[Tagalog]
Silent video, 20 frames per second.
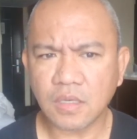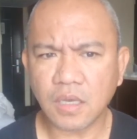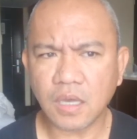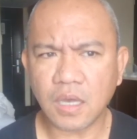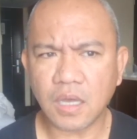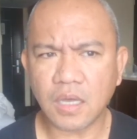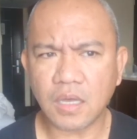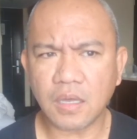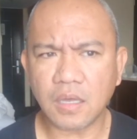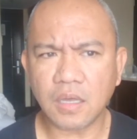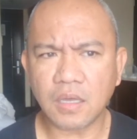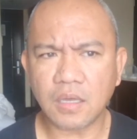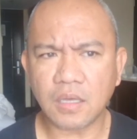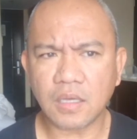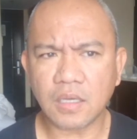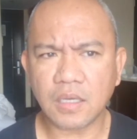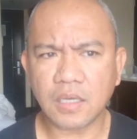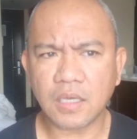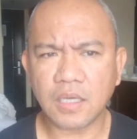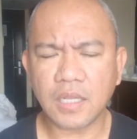uh,
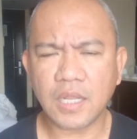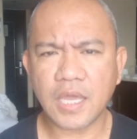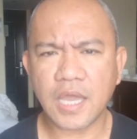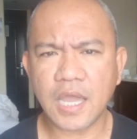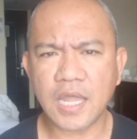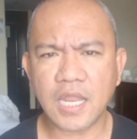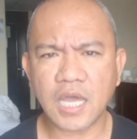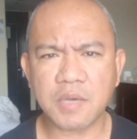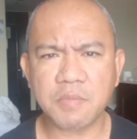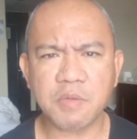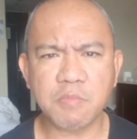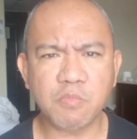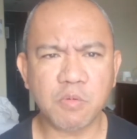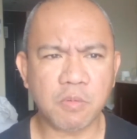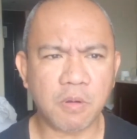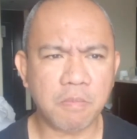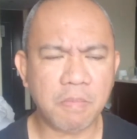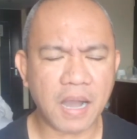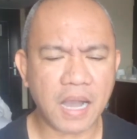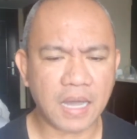hinayaan na kami
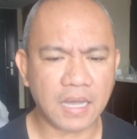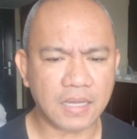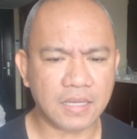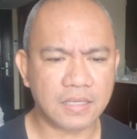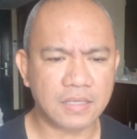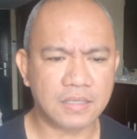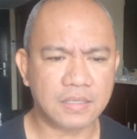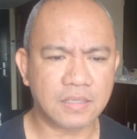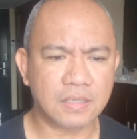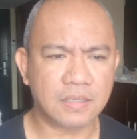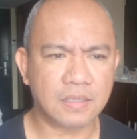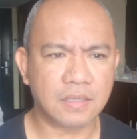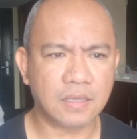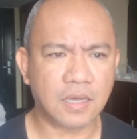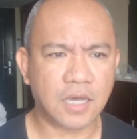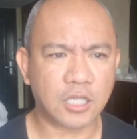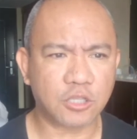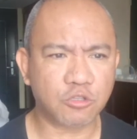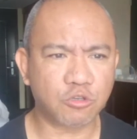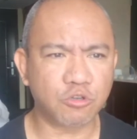bumaba
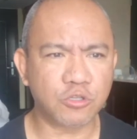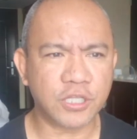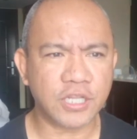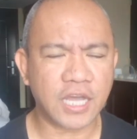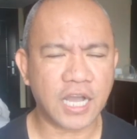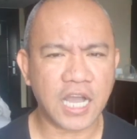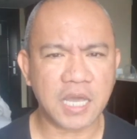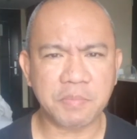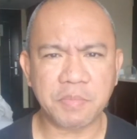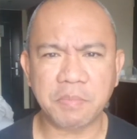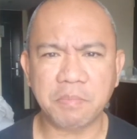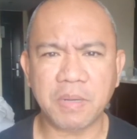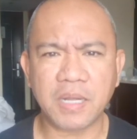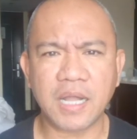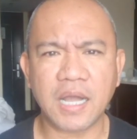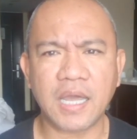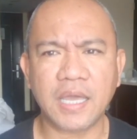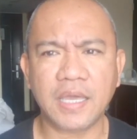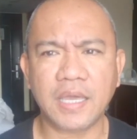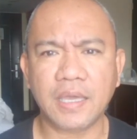at kunin ang aming
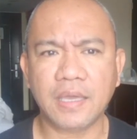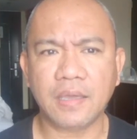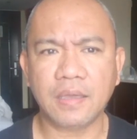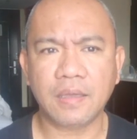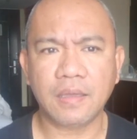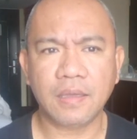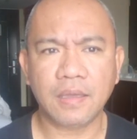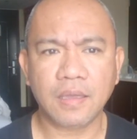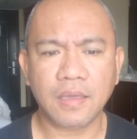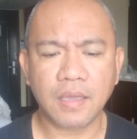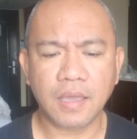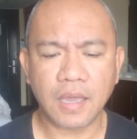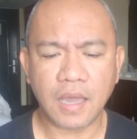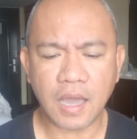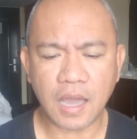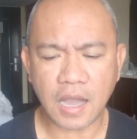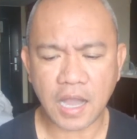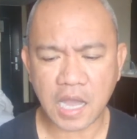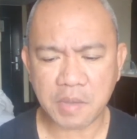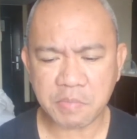bagahe.
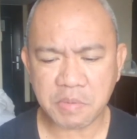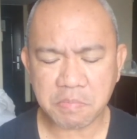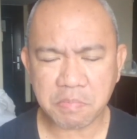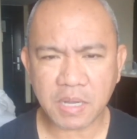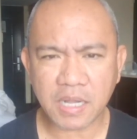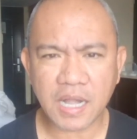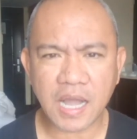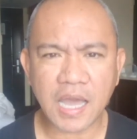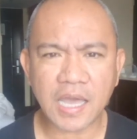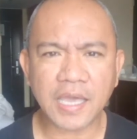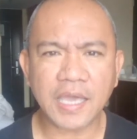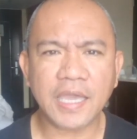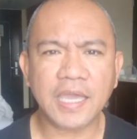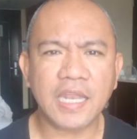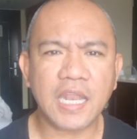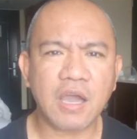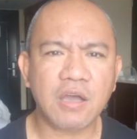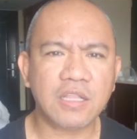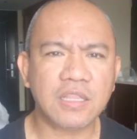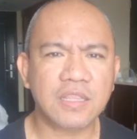Ang aming bagahe eh,
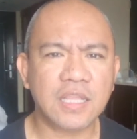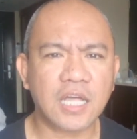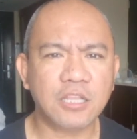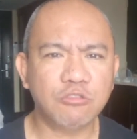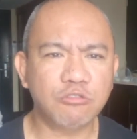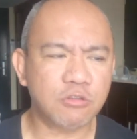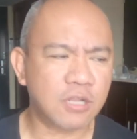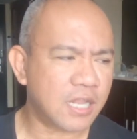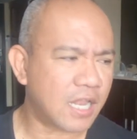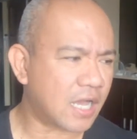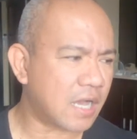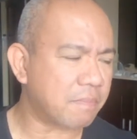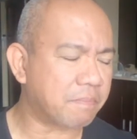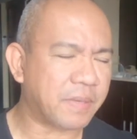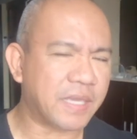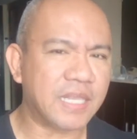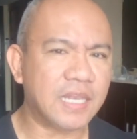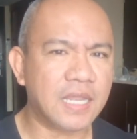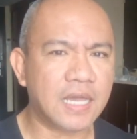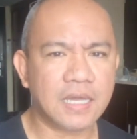na, nandun na
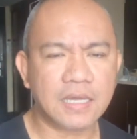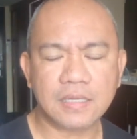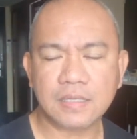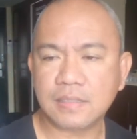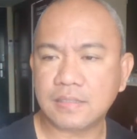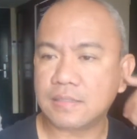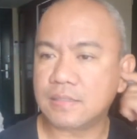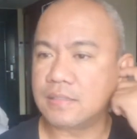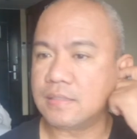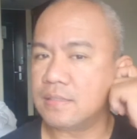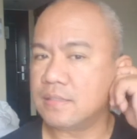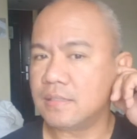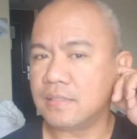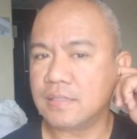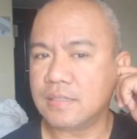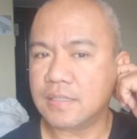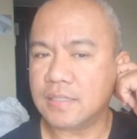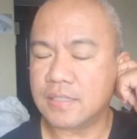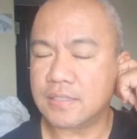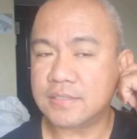nakapila.
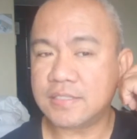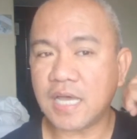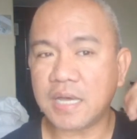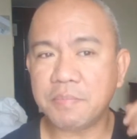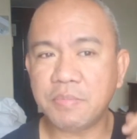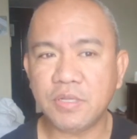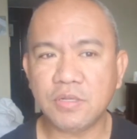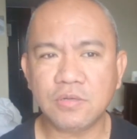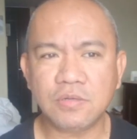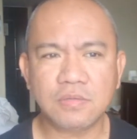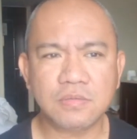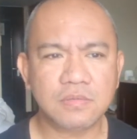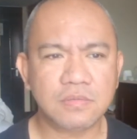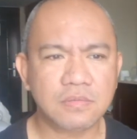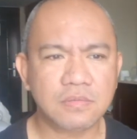Ang sabi nung